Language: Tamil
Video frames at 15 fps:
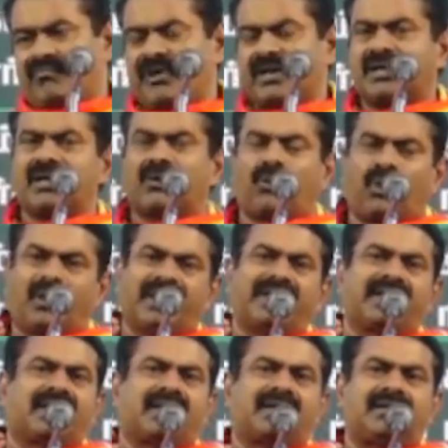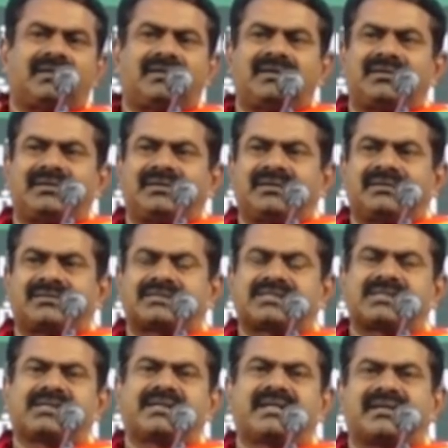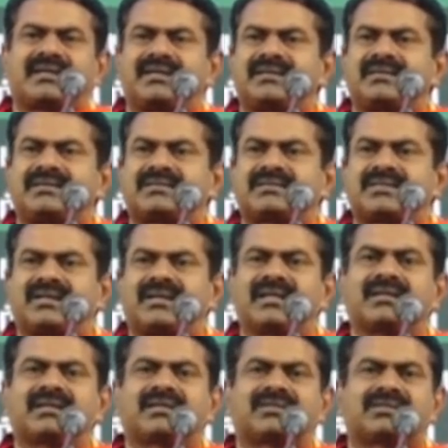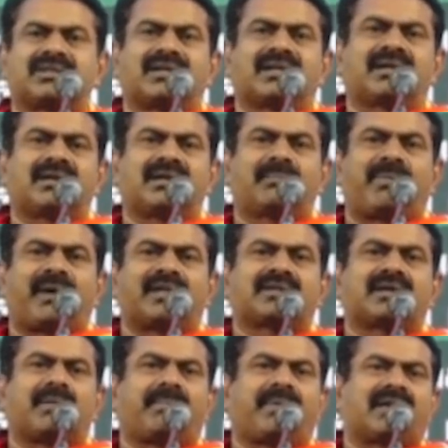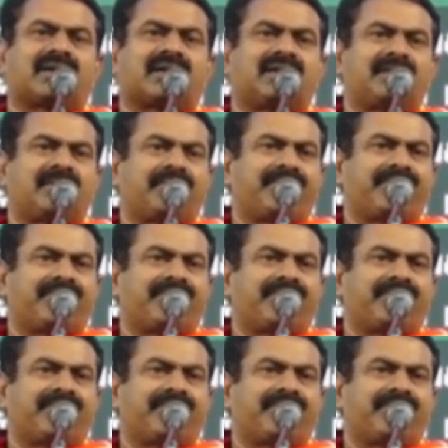இவர்கள் கொள்ளையர்கள் திருடர்கள் திருடனுக்கு திருடர்கள் பாதுகாப்பார்கள்